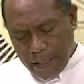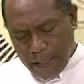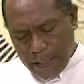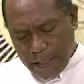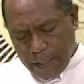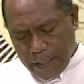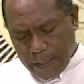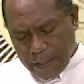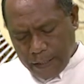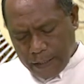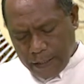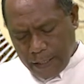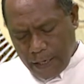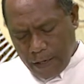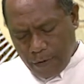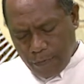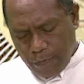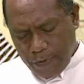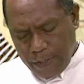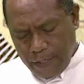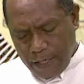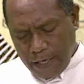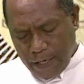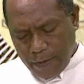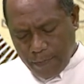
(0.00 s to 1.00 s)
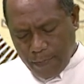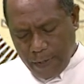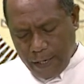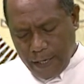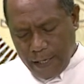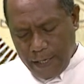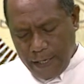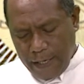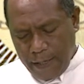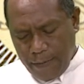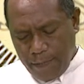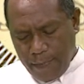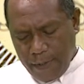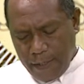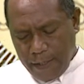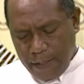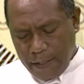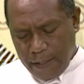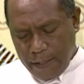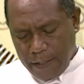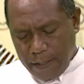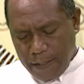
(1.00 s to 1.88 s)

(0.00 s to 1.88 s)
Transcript: Rahundiak ba imi,